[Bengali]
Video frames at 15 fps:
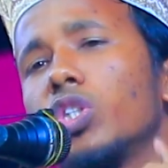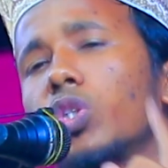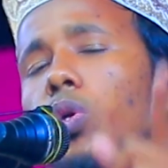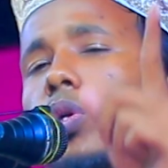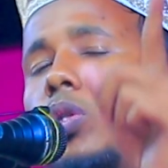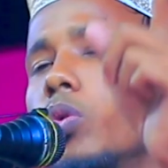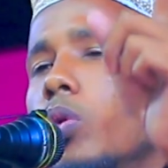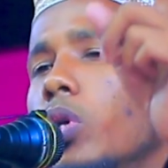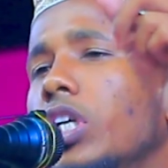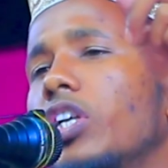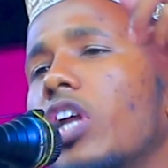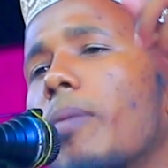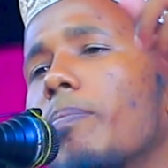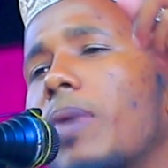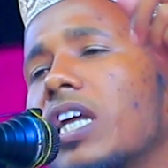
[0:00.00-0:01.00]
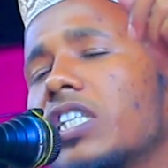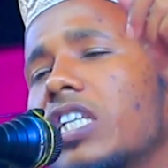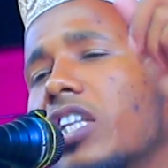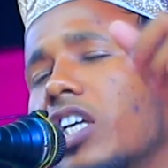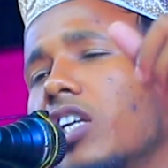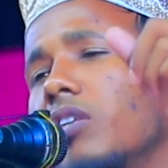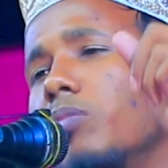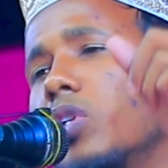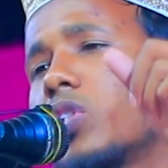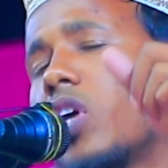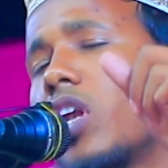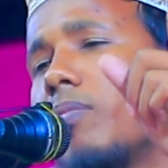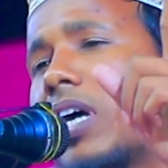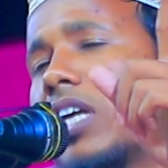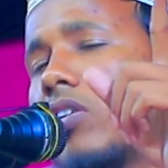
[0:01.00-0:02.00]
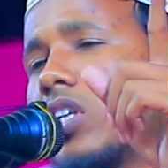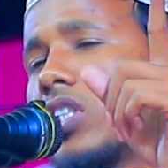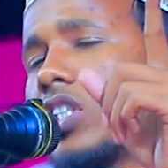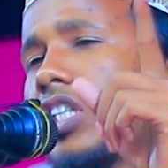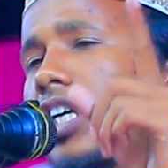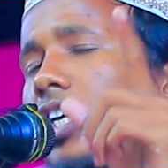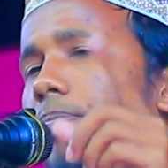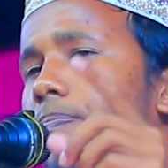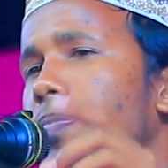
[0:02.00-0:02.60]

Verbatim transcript: জু দুই নম্বর জাতের মুসলমান হচ্ছে